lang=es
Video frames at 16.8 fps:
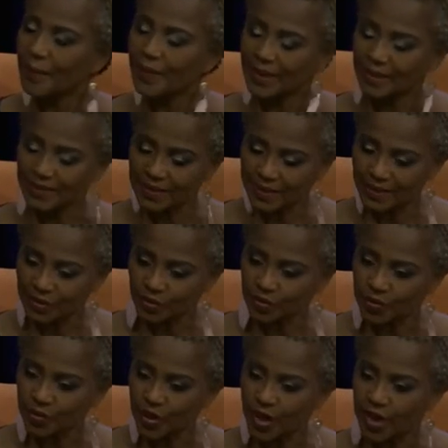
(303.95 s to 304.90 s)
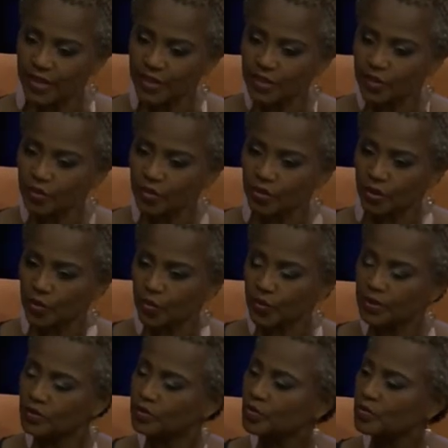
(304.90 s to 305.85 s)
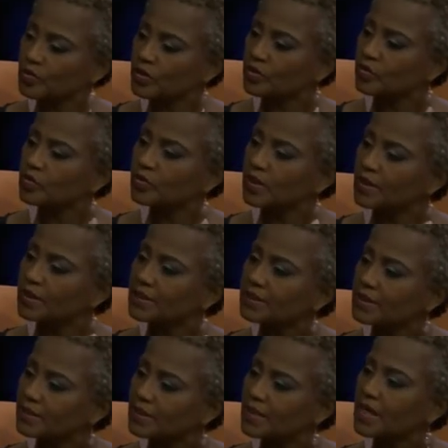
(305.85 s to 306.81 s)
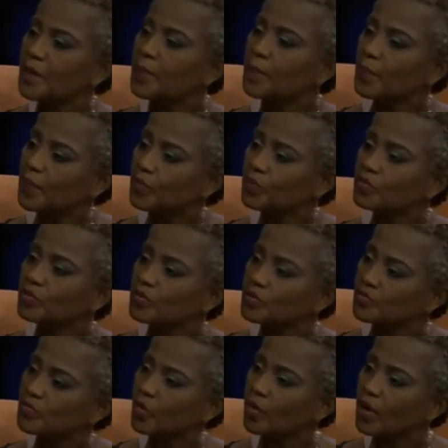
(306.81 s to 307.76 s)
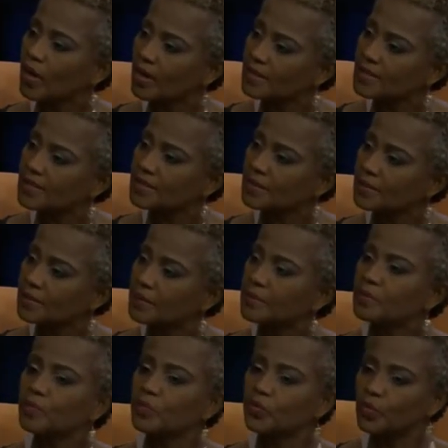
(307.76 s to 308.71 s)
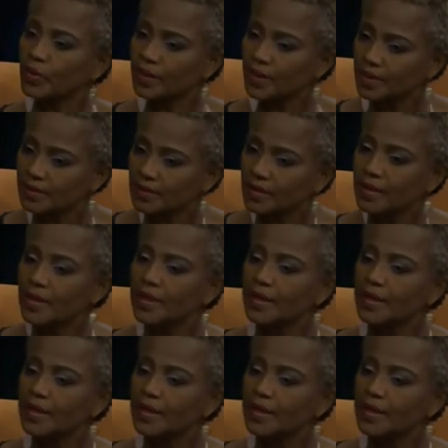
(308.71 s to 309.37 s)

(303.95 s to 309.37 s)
Partiendo de ahí, yo creo entonces que ustedes tendrían puntos focales que pudieran